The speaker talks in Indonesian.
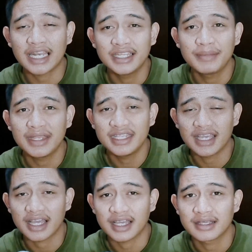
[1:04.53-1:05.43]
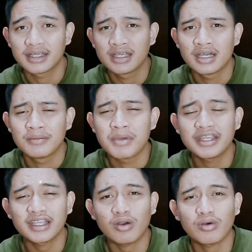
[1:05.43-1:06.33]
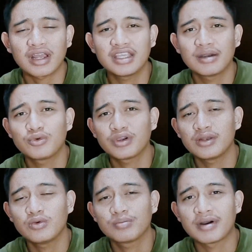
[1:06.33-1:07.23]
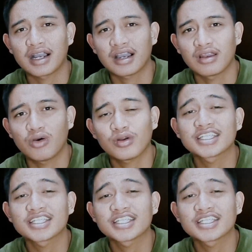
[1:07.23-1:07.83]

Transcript: di media, banyak orang yang mungkin lupa kalau orang